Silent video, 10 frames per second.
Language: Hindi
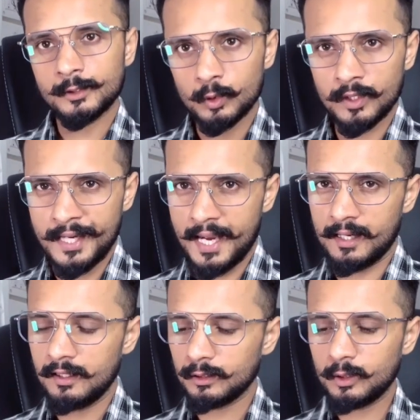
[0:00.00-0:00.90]
जुड़ गया
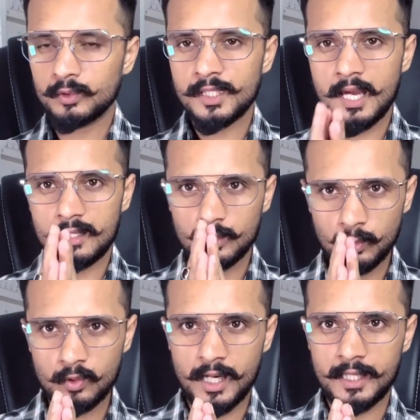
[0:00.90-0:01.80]
तो उससे
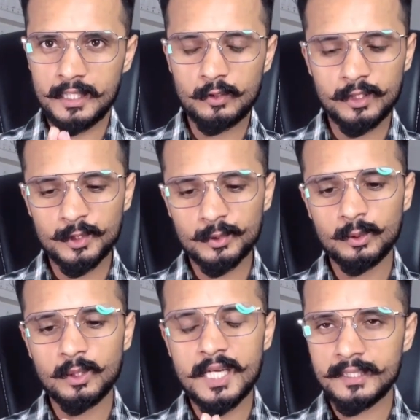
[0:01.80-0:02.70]
दूर रहना क्योंकि
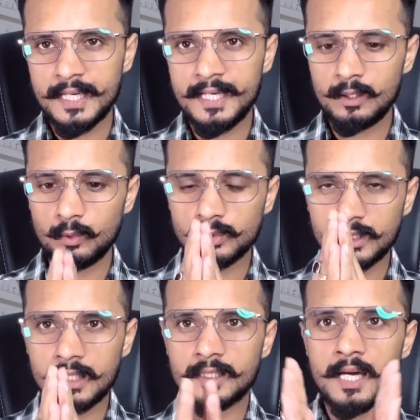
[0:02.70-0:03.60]
दोस्तों एट द एंड
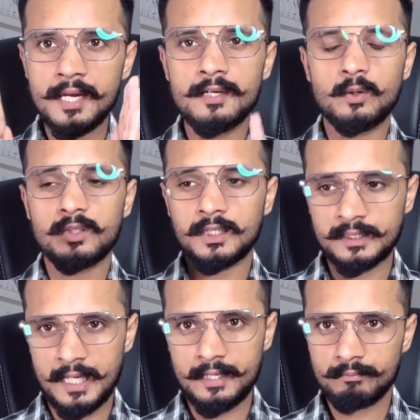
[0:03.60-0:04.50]
उसका द एंड होना
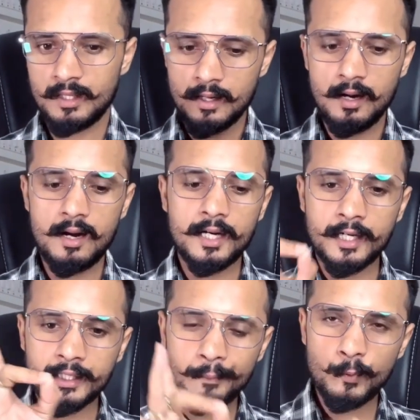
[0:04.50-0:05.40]
तय है हाँ
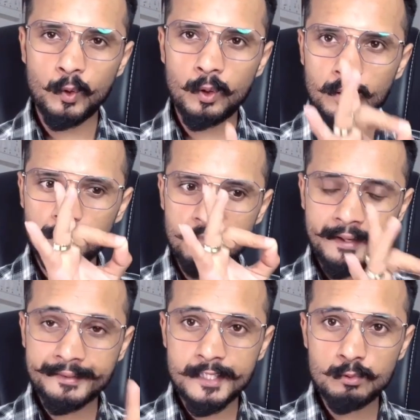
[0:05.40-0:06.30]
अगर क्रिप्टो
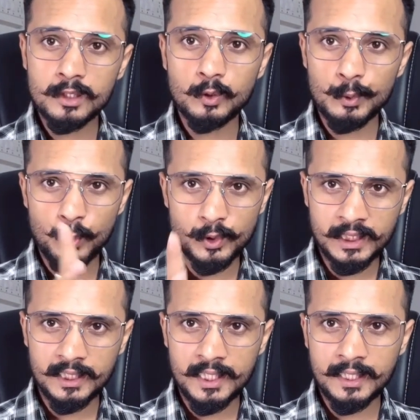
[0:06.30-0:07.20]
में जेनुअन कोई
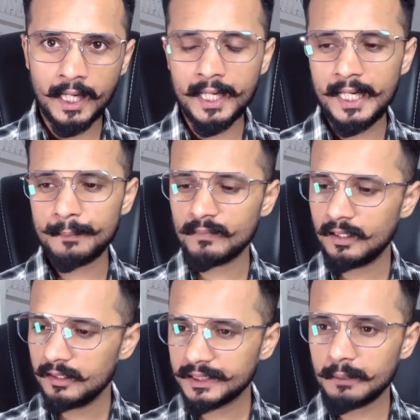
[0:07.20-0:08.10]
प्रोजेक्ट लेकर आया है
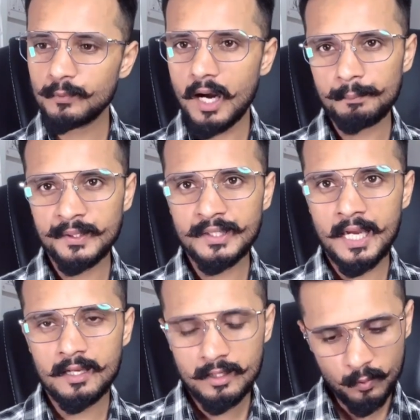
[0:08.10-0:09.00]
तब वहाँ पे
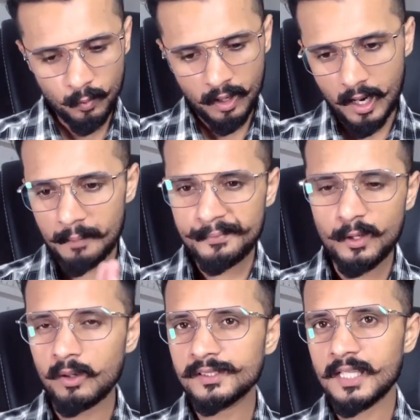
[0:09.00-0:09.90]
जाएं वो अप
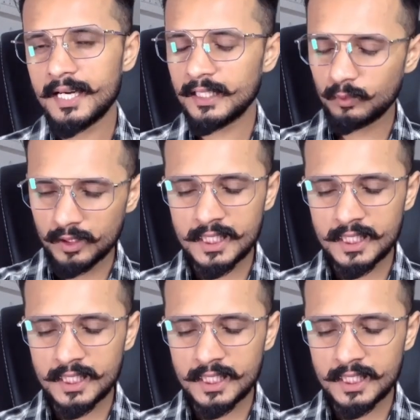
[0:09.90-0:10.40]
डाउन जा रहा है तो कोई